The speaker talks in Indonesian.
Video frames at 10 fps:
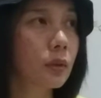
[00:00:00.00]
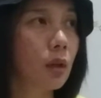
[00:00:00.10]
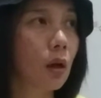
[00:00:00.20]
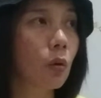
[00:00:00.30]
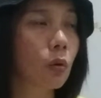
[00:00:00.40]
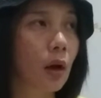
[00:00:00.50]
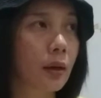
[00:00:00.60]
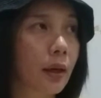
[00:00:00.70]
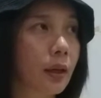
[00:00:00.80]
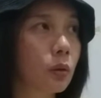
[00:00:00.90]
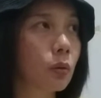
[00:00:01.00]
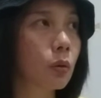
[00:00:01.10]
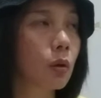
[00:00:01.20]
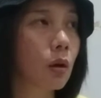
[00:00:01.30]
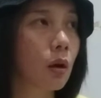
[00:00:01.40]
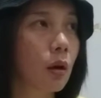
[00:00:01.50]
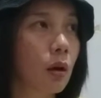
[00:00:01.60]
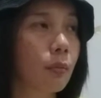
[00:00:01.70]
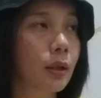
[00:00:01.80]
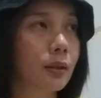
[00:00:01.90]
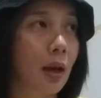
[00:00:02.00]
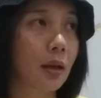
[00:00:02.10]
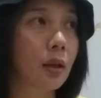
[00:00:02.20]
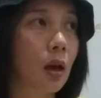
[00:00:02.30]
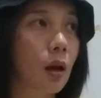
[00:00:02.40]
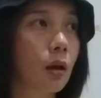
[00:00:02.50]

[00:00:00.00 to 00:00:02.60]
Lalu kakek itu bertanya,